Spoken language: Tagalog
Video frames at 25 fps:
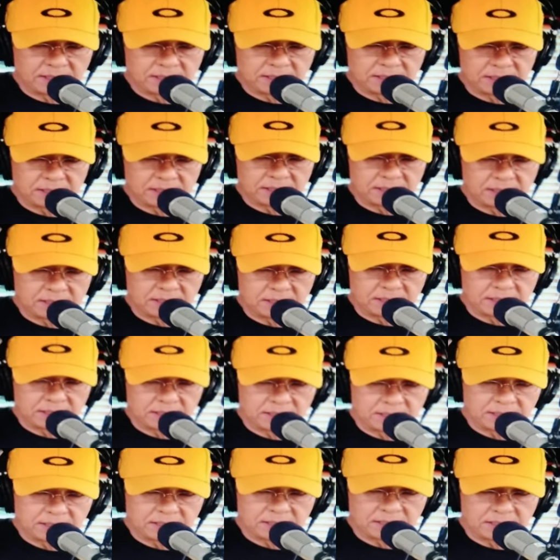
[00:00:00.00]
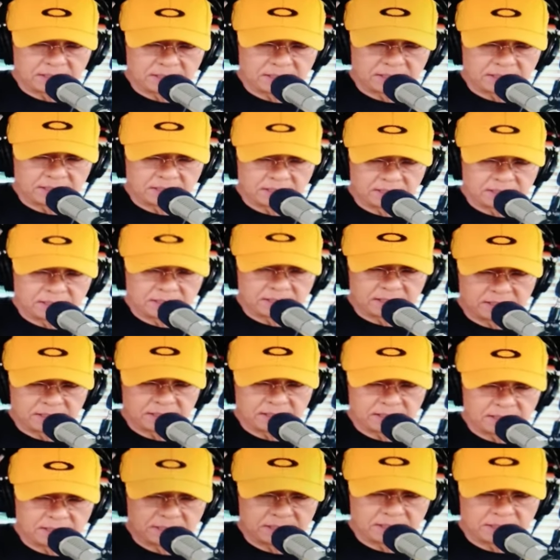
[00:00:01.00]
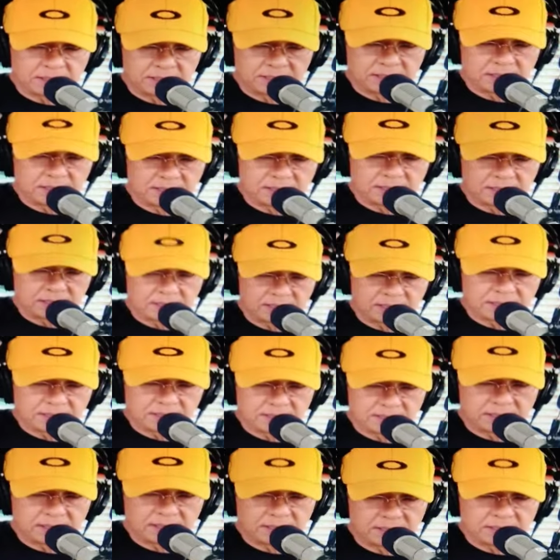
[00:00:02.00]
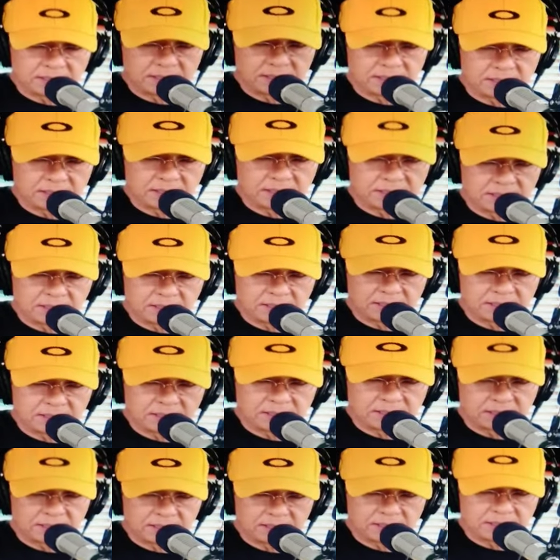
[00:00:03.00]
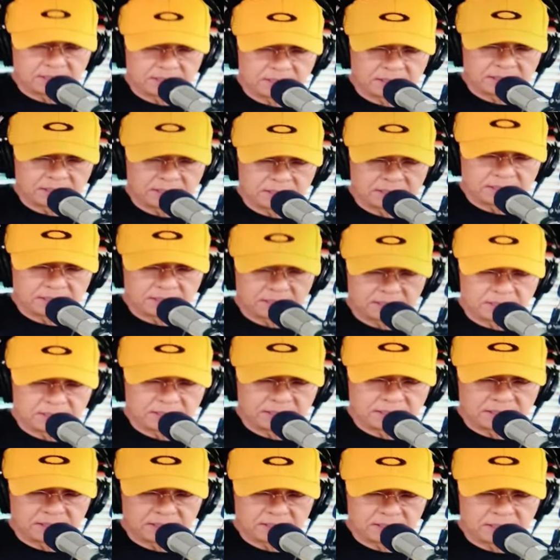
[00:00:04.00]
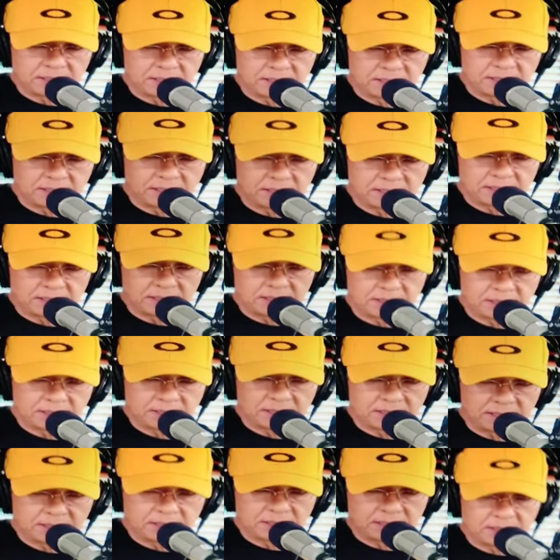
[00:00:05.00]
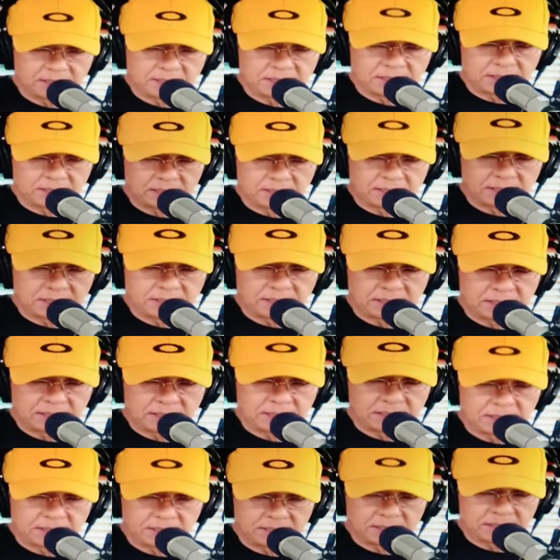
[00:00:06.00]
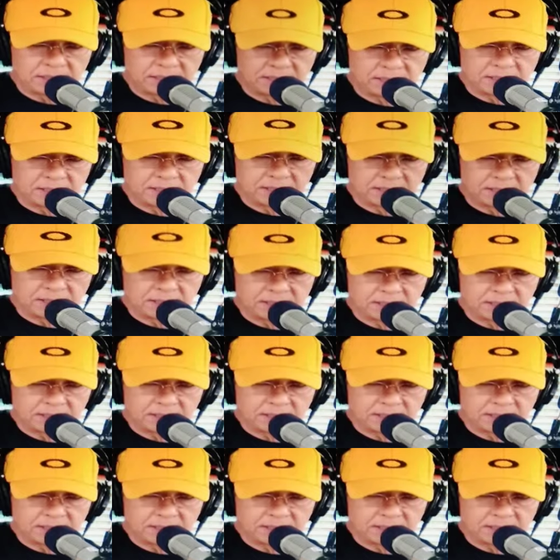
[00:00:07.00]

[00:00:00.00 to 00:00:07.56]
Bakit siya sa farm itatago? Kanino siya itatago? 'Di ba? Eh kung sa farm mo itatago, hindi nalaman ng totoong asawa.